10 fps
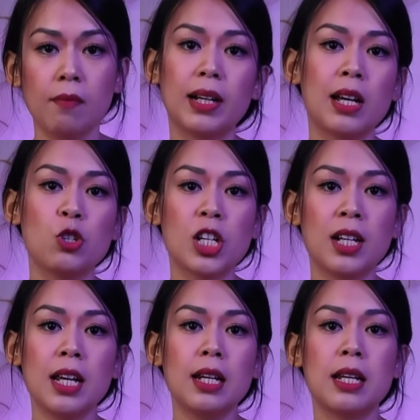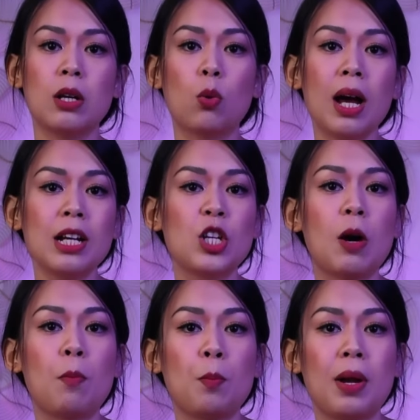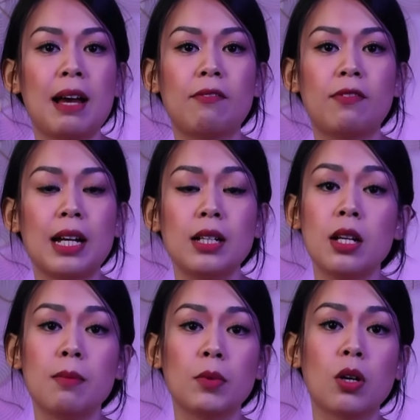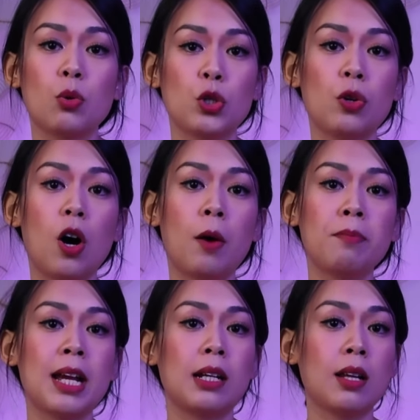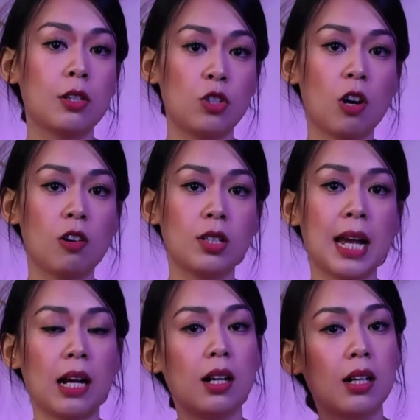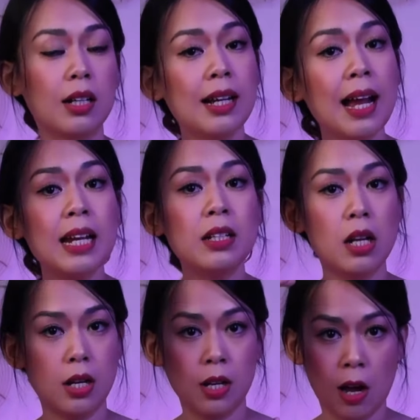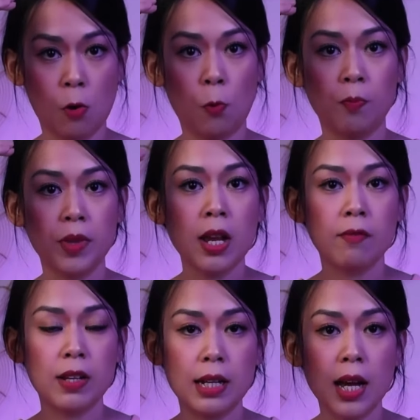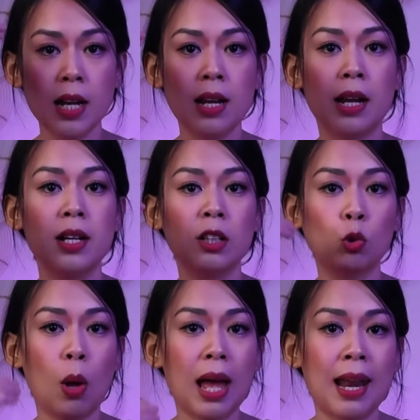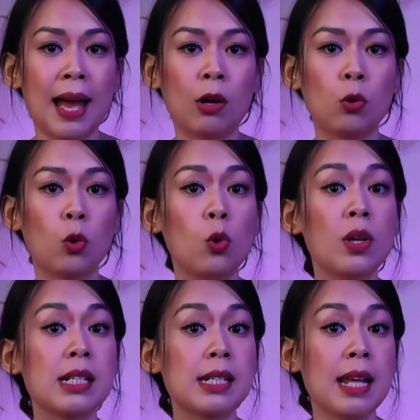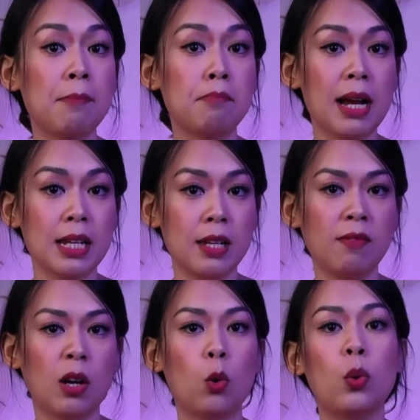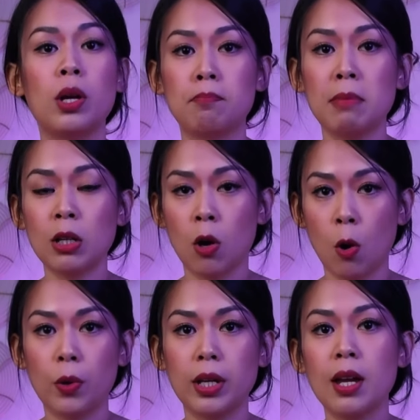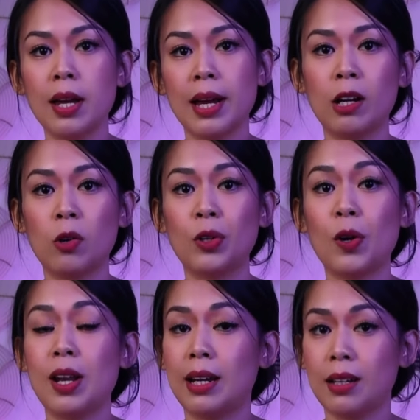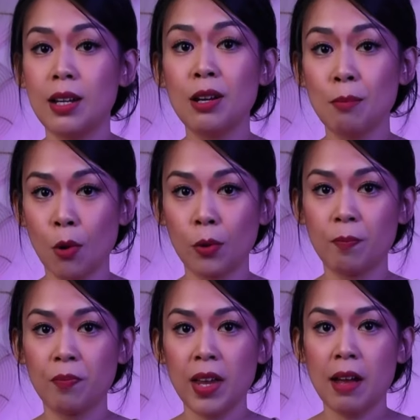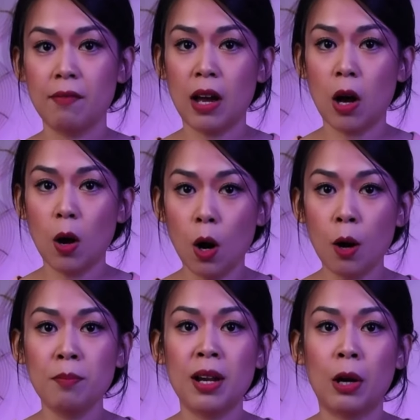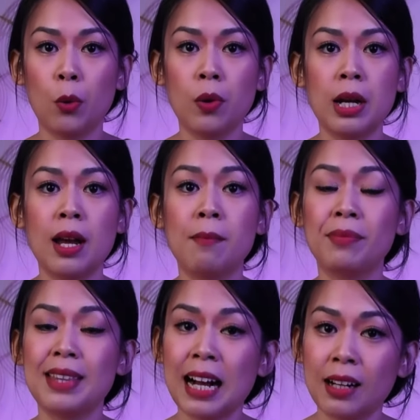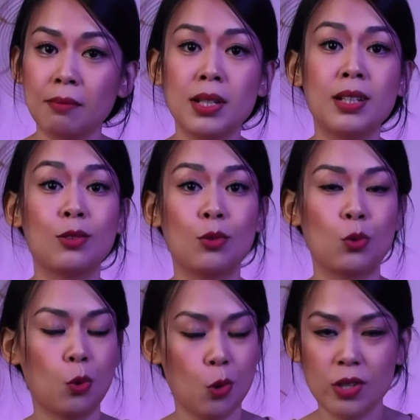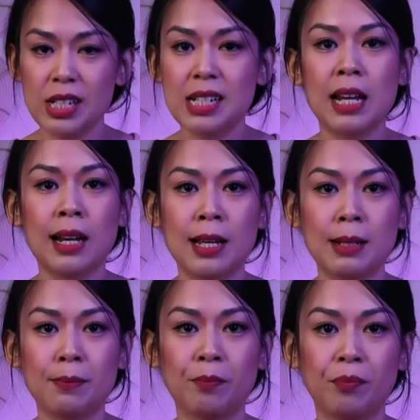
Và theo Jennie thì quan trọng là phải niệm câu chú om này thật rõ ràng ở ngay đỉnh đầu, vì đây là nơi tọa lạc của luân xa bảy và huyệt bách hội, hay còn gọi là thiên môn, và om là huyền âm đặc biệt của luân xa này.